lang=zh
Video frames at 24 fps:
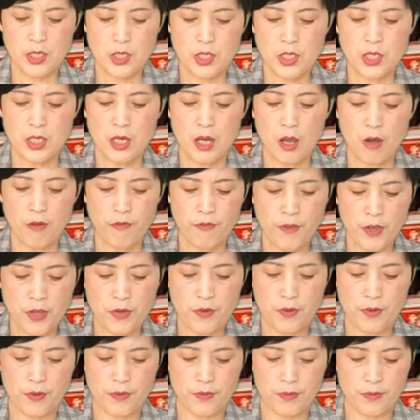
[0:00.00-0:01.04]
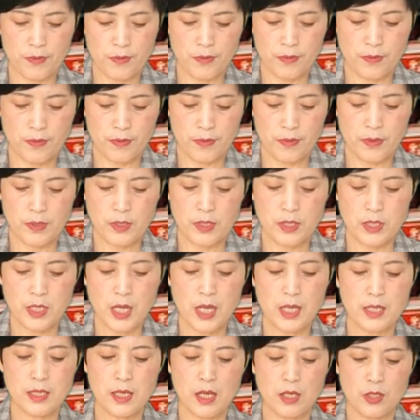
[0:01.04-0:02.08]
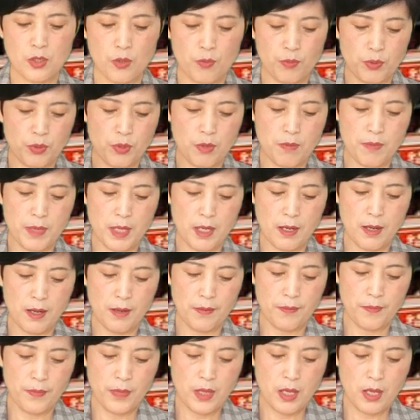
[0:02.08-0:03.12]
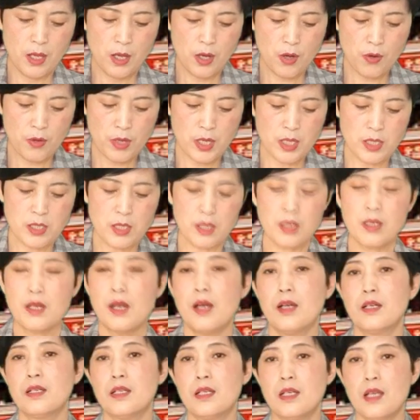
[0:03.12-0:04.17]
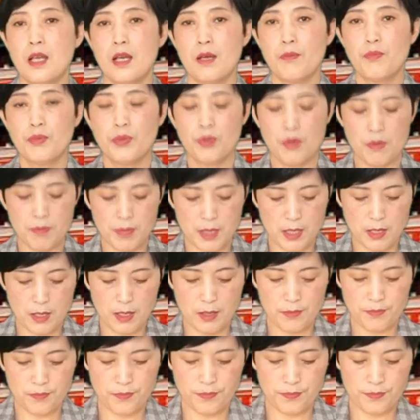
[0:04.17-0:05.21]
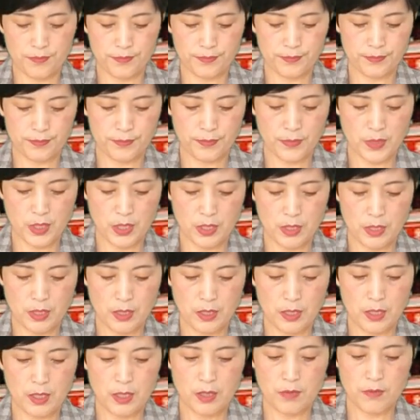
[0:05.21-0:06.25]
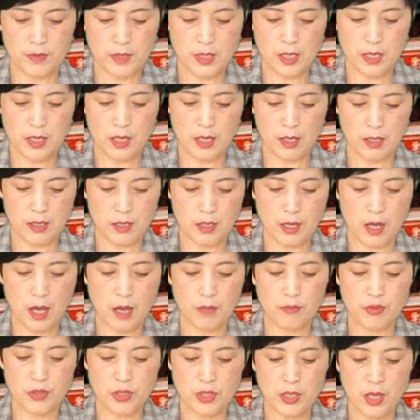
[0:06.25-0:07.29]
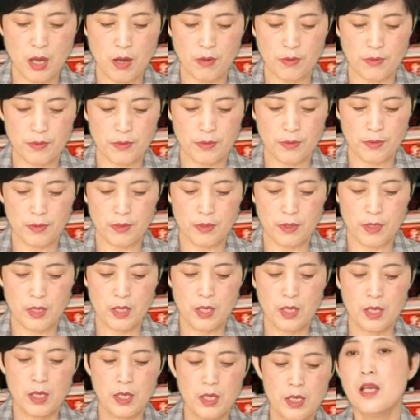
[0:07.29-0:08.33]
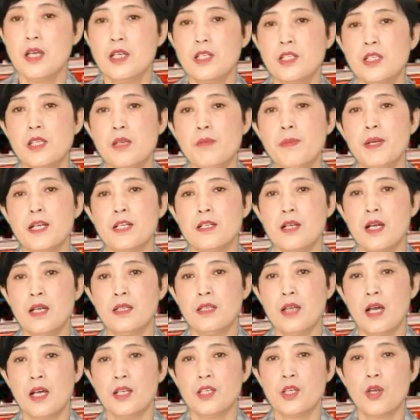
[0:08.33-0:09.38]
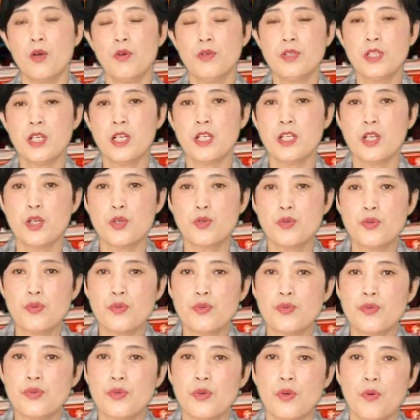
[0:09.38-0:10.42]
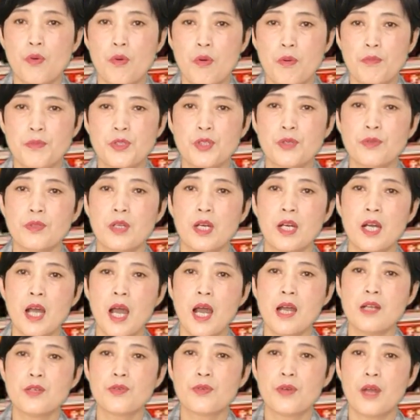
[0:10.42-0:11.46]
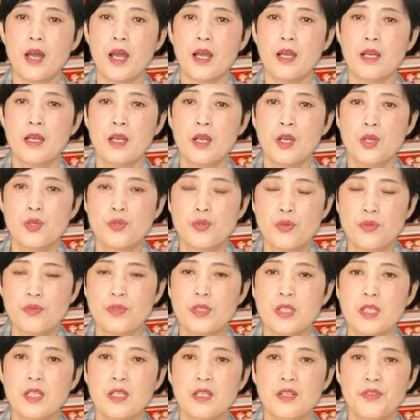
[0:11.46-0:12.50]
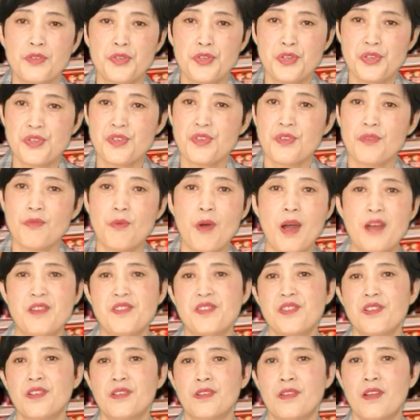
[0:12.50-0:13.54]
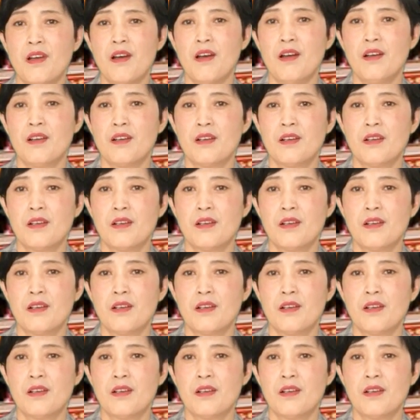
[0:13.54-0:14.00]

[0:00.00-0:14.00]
治疗费用。这一项就不对比了，后遗症呢也不对比了，因为现在可能还不知道。基本上呢，由这些数据我们就能看出来，中医是完胜的，